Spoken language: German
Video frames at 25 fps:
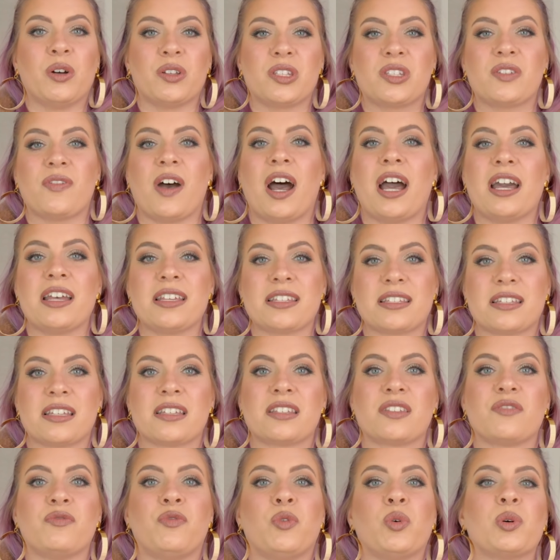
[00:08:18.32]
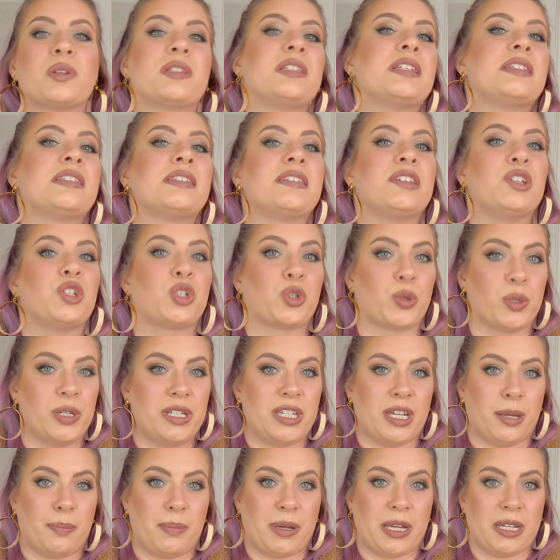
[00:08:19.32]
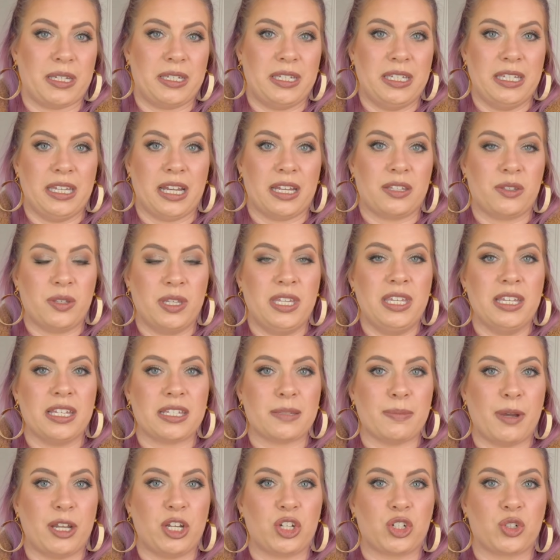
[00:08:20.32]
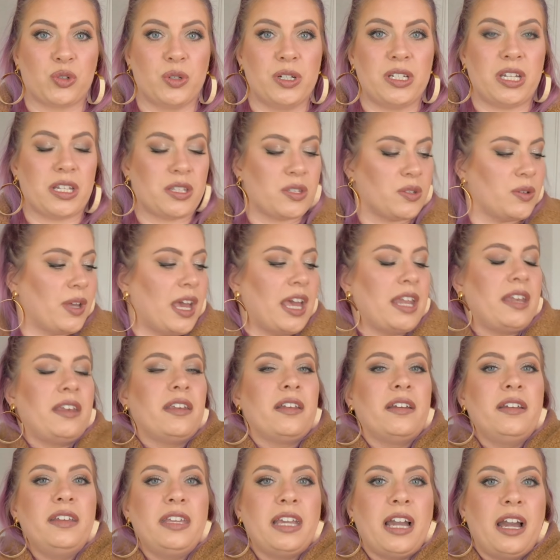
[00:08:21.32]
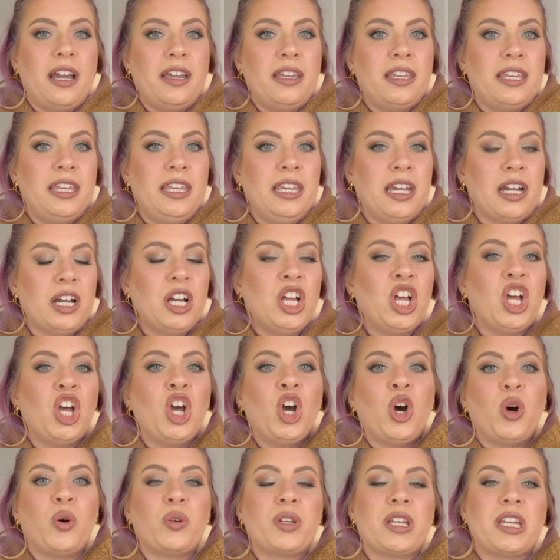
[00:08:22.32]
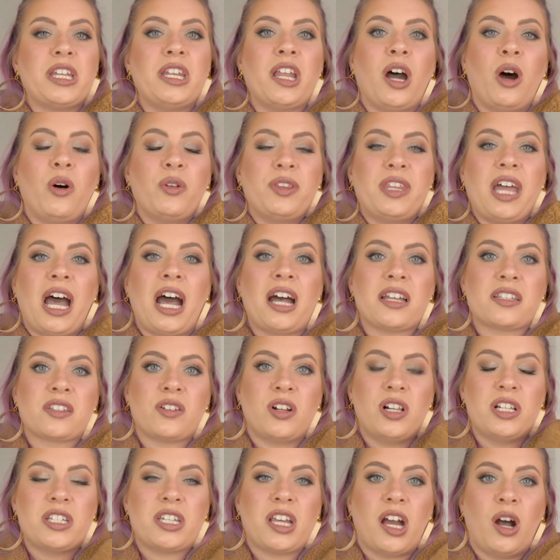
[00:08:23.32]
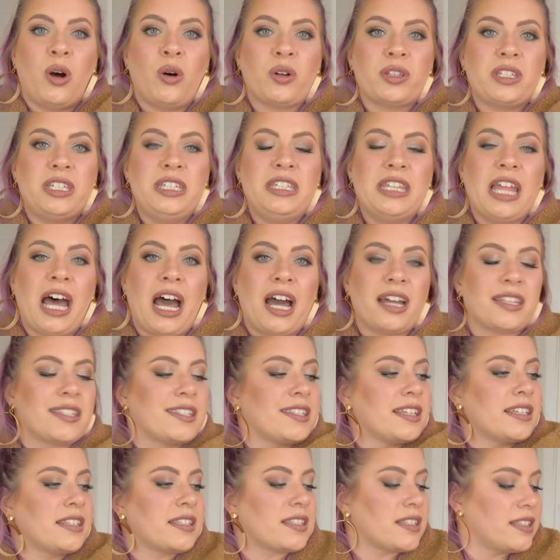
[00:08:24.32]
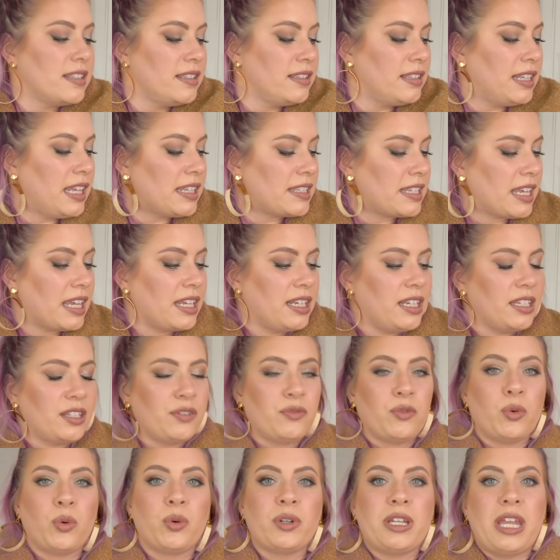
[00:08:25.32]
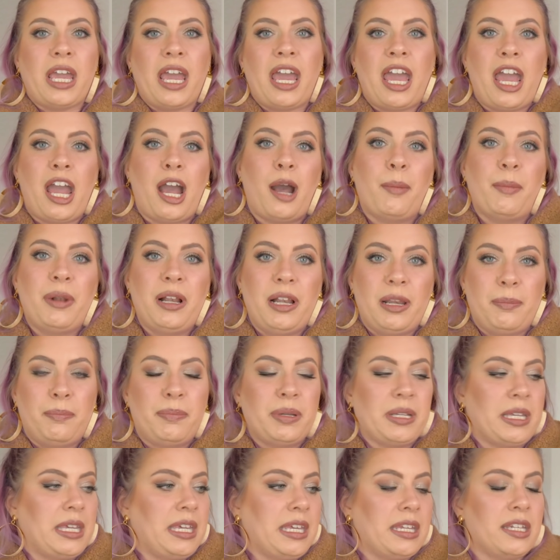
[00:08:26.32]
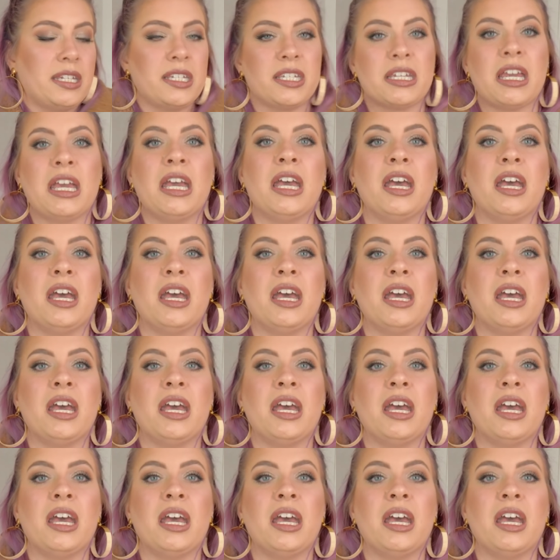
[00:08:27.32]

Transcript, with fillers: Und zwar ist das, wo sitzt die Schulterpartie? Also hier ist meine Schulter zu Ende, ja, hier. Und genau da sollte auch die Naht sitzen, letztendlich wo der Ärmel beginnt,